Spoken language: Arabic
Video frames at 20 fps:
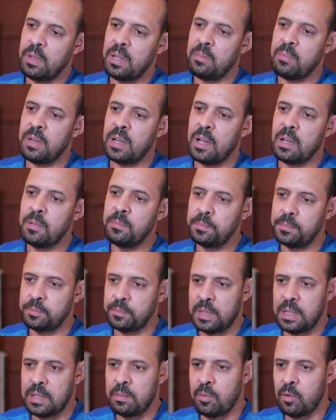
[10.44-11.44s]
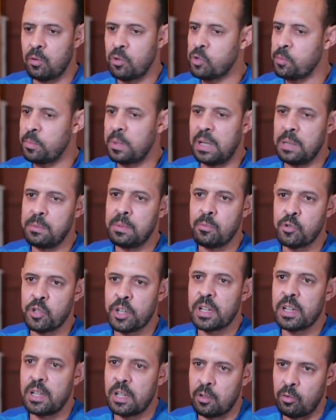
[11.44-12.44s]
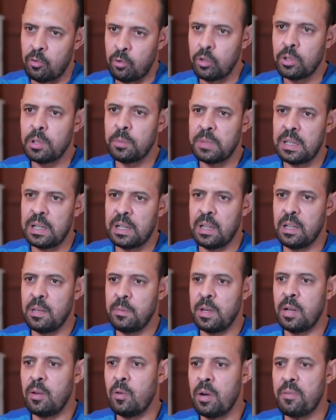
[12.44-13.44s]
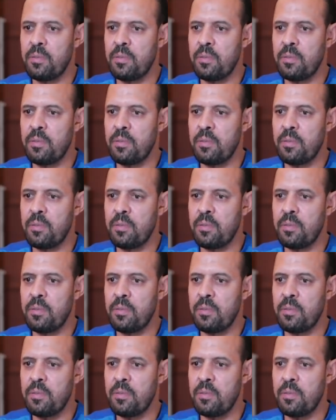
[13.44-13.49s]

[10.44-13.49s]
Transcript: من الملعب انا ما كنتش من لعيبه المشاركه لكن كنت من اللعيبه اللي